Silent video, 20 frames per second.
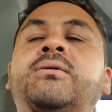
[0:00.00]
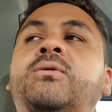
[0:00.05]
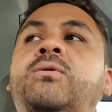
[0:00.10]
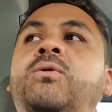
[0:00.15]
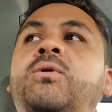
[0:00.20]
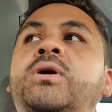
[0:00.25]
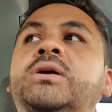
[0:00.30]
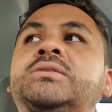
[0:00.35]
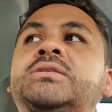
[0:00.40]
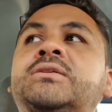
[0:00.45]

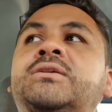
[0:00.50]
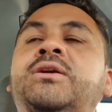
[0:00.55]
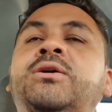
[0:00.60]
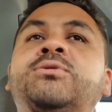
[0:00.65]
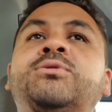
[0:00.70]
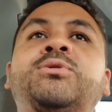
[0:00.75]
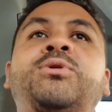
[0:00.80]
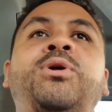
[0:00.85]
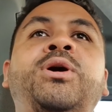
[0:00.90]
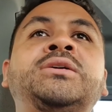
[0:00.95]
Coisa que eu
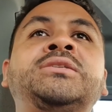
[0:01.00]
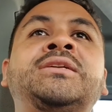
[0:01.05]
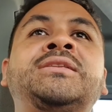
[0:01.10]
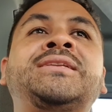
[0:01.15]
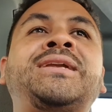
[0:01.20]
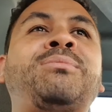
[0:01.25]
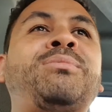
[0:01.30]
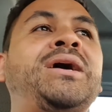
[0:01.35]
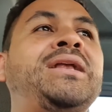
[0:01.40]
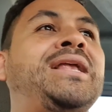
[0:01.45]
não gosto é
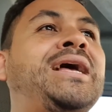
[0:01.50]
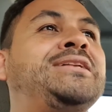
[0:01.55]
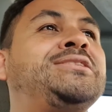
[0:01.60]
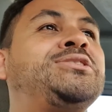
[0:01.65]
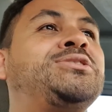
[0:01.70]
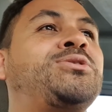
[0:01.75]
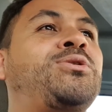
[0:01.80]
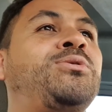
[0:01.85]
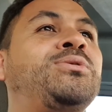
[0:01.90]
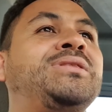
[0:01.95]
trabalhar
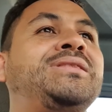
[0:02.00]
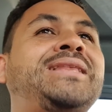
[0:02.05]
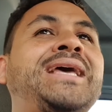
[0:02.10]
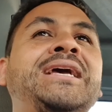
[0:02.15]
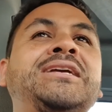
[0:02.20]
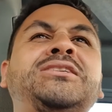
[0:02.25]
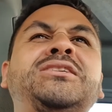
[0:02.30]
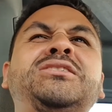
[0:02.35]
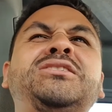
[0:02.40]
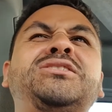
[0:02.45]

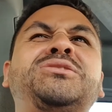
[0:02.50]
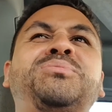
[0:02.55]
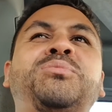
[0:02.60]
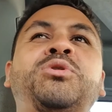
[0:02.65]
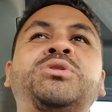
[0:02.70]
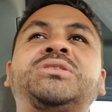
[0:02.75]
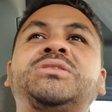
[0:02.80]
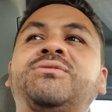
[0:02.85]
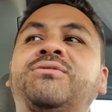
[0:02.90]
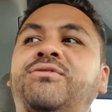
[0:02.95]
descontente,
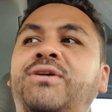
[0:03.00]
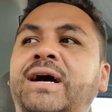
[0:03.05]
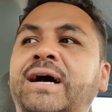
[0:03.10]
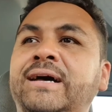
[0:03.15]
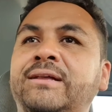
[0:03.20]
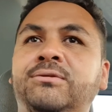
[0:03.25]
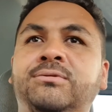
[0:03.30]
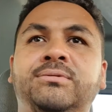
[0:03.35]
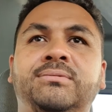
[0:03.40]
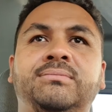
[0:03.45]

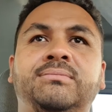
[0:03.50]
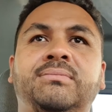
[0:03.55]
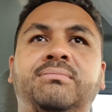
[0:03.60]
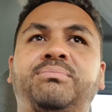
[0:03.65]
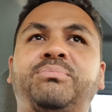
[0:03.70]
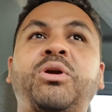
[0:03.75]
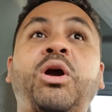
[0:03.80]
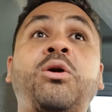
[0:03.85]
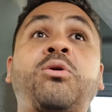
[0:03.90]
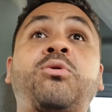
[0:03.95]
desmotivado.
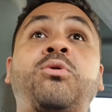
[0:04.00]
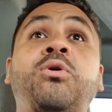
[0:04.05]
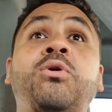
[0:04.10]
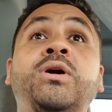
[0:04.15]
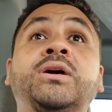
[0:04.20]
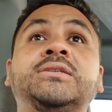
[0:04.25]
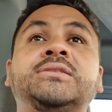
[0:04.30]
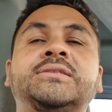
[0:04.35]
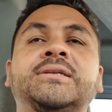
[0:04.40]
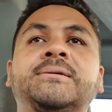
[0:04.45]
Pior
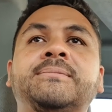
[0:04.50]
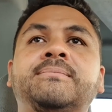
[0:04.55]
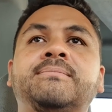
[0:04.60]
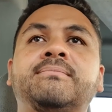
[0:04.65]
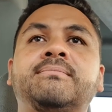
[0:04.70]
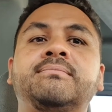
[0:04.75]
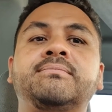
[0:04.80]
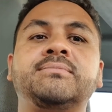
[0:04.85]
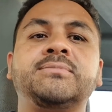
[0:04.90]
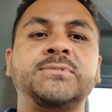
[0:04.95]
coisa.
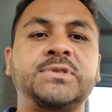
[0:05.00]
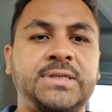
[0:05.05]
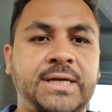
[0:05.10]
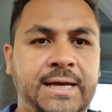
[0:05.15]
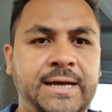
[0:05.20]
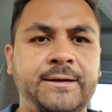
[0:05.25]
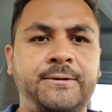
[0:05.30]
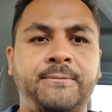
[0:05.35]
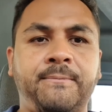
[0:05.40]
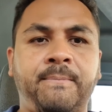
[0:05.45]

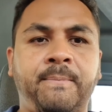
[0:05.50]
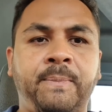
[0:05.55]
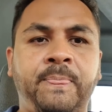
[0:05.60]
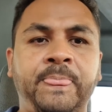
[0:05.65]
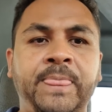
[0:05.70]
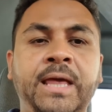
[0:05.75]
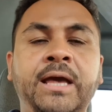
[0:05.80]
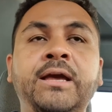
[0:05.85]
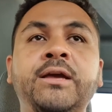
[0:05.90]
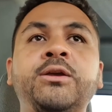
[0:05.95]
Sério.
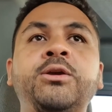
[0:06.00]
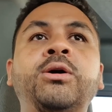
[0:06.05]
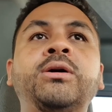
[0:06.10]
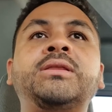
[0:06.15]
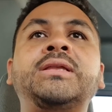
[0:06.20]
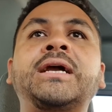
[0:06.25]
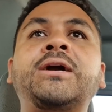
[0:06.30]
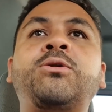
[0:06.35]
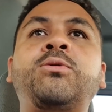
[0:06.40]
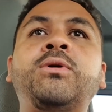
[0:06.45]
E
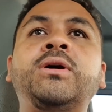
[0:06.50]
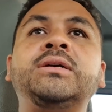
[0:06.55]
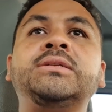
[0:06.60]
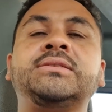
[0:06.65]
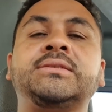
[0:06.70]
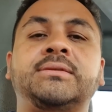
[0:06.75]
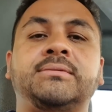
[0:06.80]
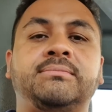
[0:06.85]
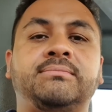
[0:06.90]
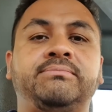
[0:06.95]
outra
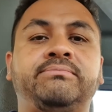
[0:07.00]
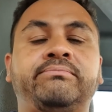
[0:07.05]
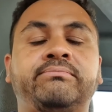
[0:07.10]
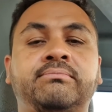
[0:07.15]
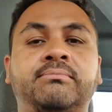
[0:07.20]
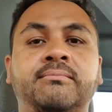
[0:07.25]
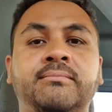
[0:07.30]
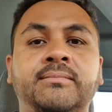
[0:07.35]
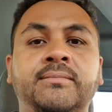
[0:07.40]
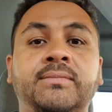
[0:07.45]
coisa,
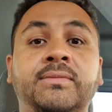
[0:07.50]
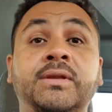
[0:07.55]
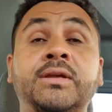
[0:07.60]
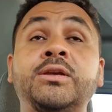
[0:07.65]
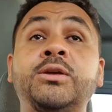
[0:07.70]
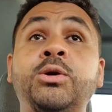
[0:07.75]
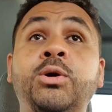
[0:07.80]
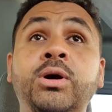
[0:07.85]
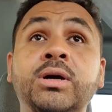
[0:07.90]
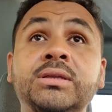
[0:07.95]

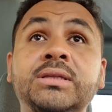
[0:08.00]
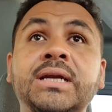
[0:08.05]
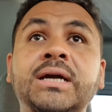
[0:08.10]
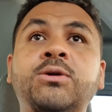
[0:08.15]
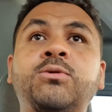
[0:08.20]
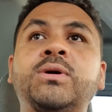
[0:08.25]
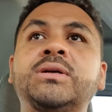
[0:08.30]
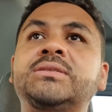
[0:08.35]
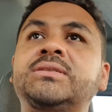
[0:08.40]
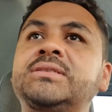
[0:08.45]
e outra
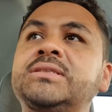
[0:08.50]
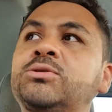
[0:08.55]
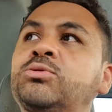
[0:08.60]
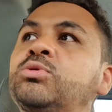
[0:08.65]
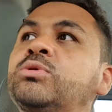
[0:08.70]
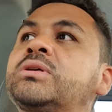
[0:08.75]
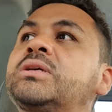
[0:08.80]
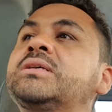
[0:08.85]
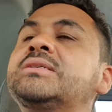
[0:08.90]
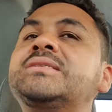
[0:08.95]
coisa, se
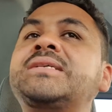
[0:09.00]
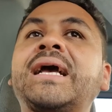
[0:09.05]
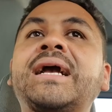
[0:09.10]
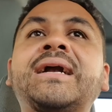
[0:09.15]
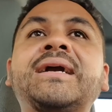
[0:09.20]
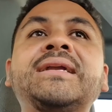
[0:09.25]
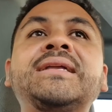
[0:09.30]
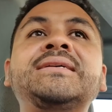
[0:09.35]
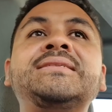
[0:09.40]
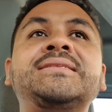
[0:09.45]
tu quiser
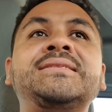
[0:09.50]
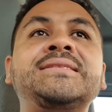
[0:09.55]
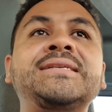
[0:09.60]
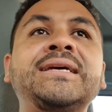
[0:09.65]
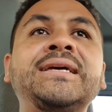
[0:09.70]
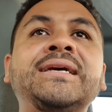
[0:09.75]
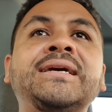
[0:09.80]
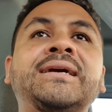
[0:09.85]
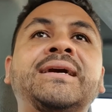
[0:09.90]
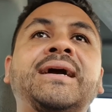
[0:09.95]

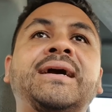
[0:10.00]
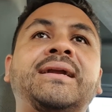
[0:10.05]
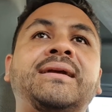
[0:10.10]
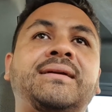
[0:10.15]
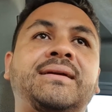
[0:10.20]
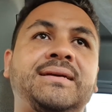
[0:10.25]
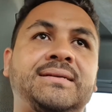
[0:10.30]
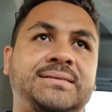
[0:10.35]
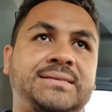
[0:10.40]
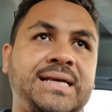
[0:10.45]
crescer, cara,
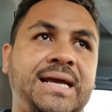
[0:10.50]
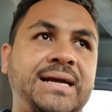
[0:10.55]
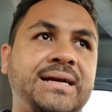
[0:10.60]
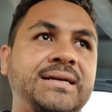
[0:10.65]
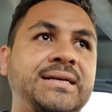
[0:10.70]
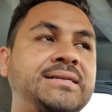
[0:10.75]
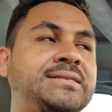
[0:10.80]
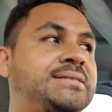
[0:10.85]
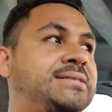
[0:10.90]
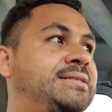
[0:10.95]
quiser
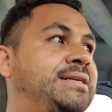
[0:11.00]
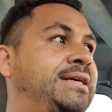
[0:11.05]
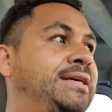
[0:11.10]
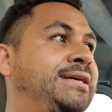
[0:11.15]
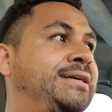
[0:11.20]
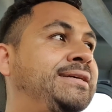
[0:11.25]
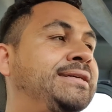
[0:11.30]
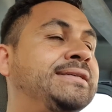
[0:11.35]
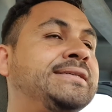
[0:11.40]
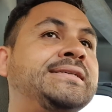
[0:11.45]
crescer,